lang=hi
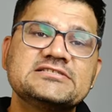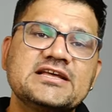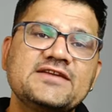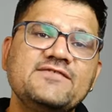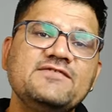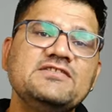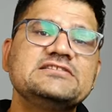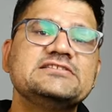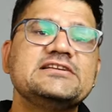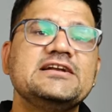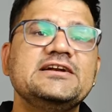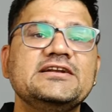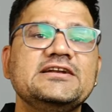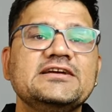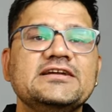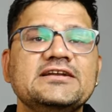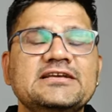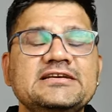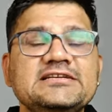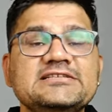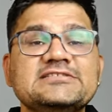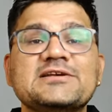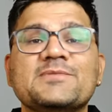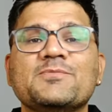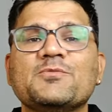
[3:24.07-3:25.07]
सर्विस सेंटर
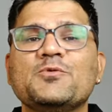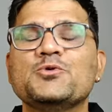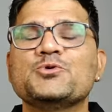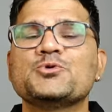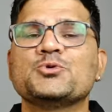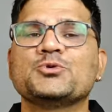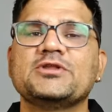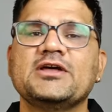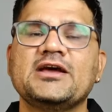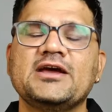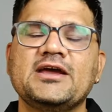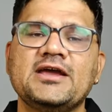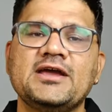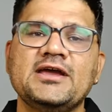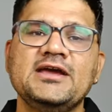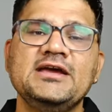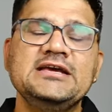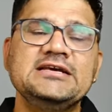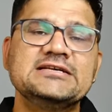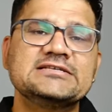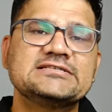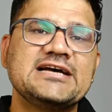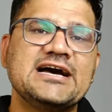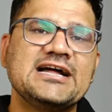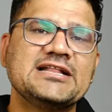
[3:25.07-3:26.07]
ही सब कुछ होता है
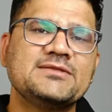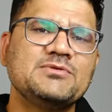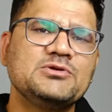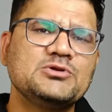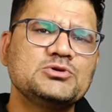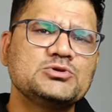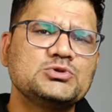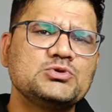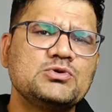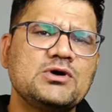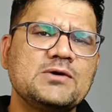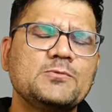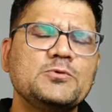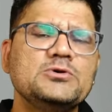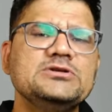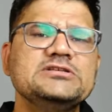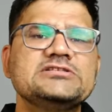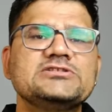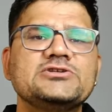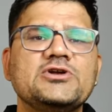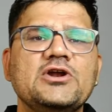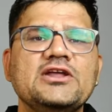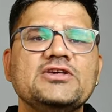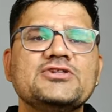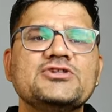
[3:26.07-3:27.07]
साथ में दोस्तों आपको
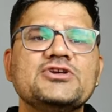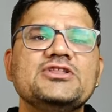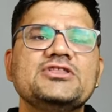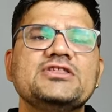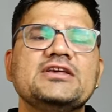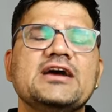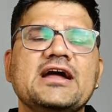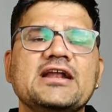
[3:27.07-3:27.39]
इंस्टॉलेशन